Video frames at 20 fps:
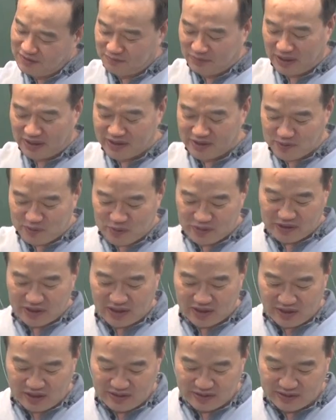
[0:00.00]
말하다
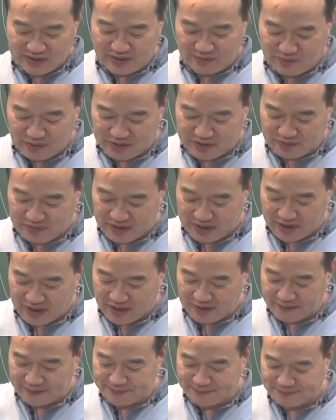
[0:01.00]
보니까
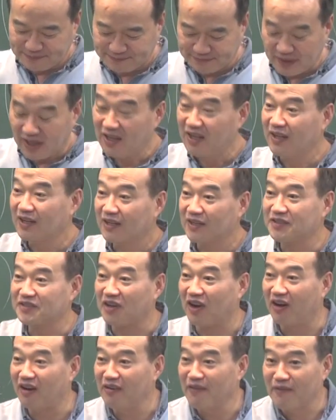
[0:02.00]
슬퍼집니다.
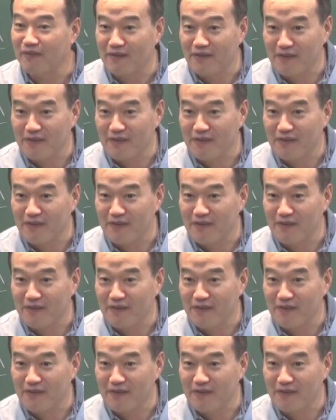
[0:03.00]
그렇죠?